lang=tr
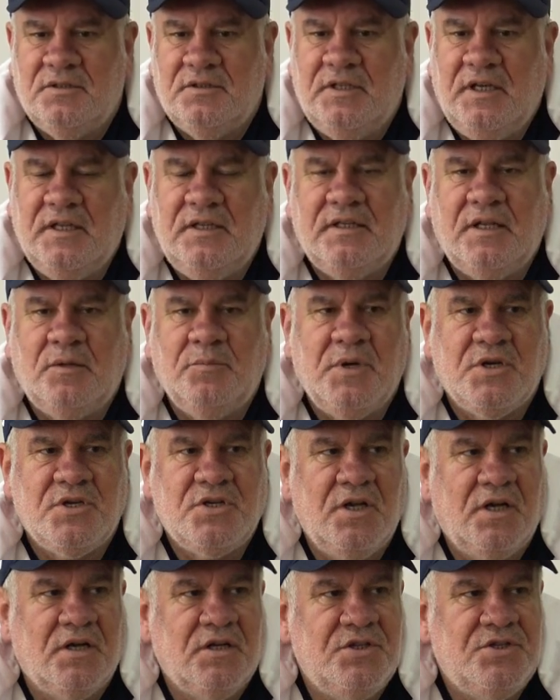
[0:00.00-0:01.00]
yeniden
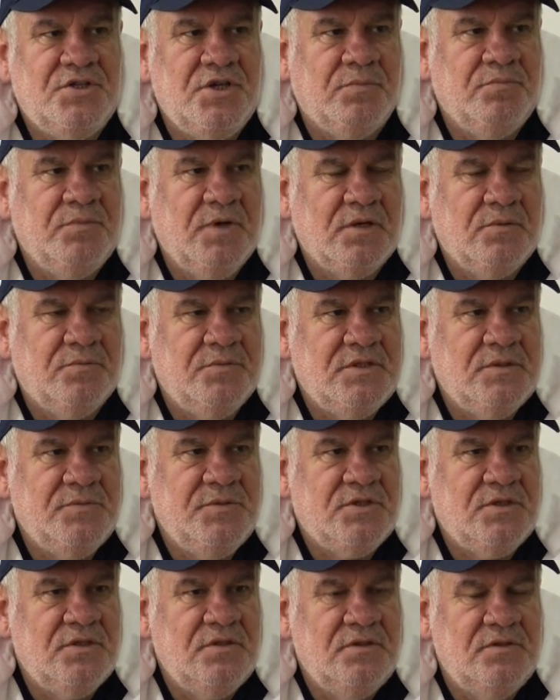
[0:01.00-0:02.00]
başlangıç yapmak bizim
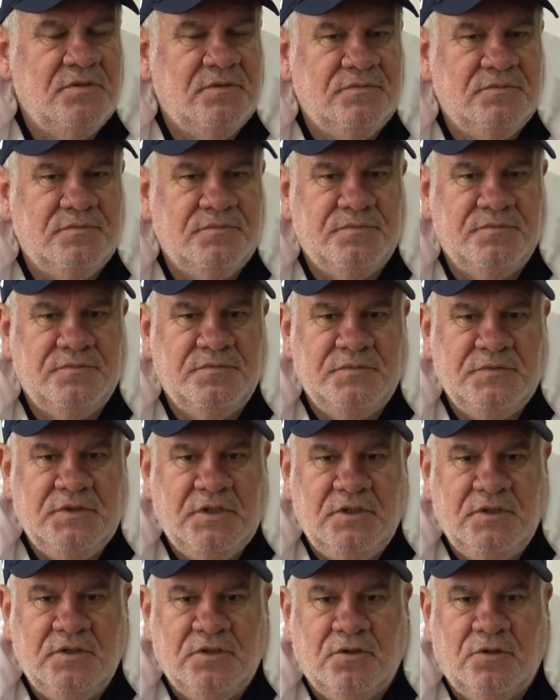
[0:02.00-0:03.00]
için
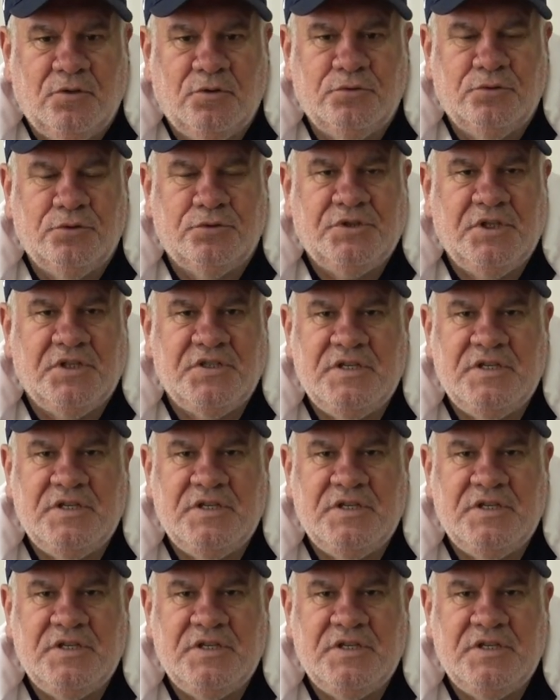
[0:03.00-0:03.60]
oldukça